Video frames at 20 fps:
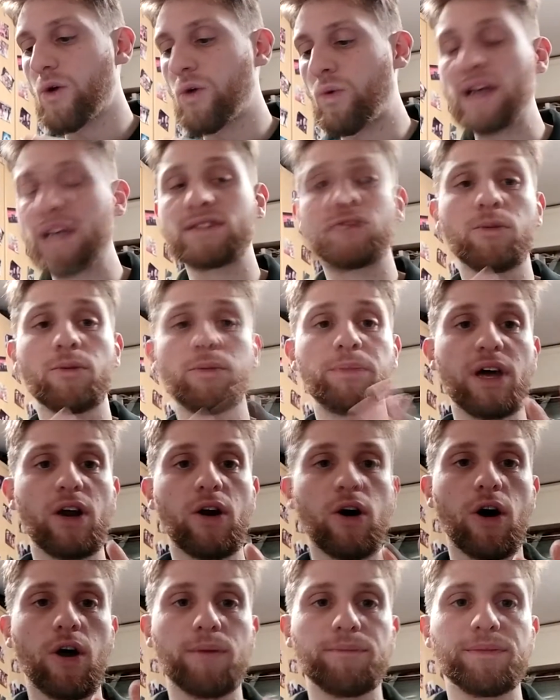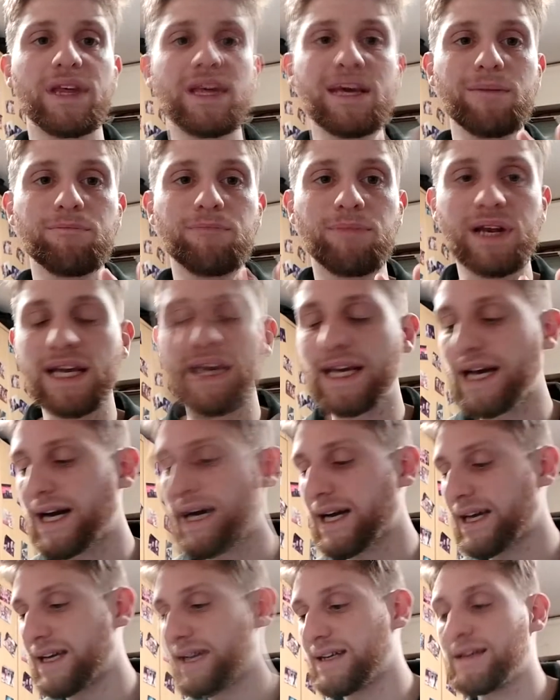questo però
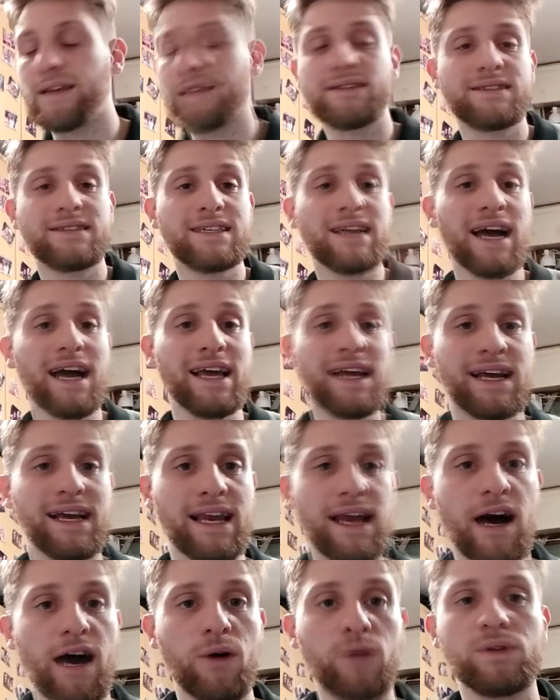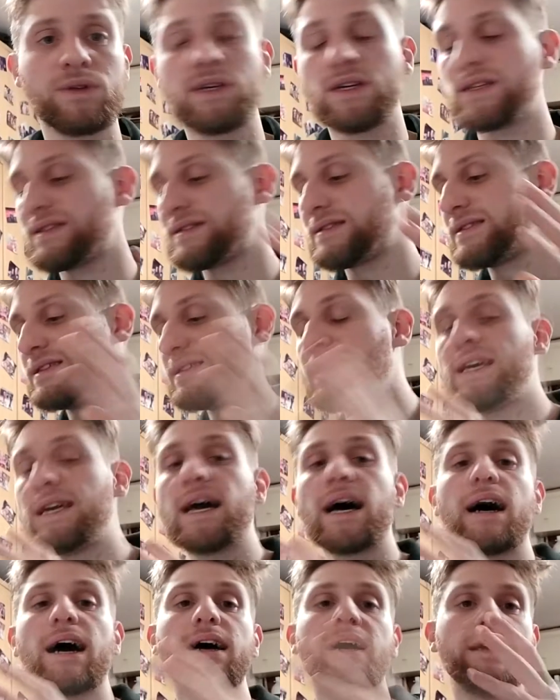implica che sia in cloud
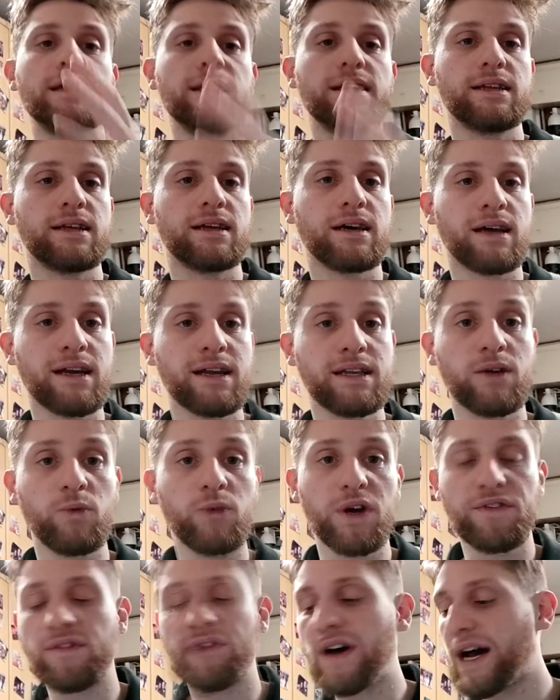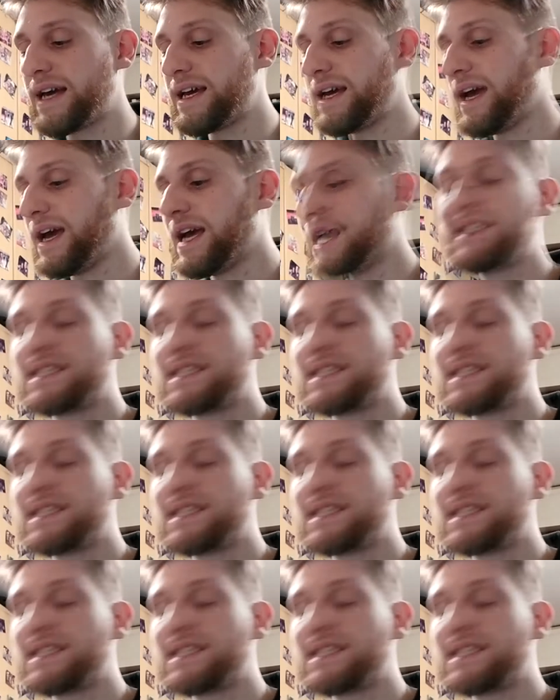sia in rete wifi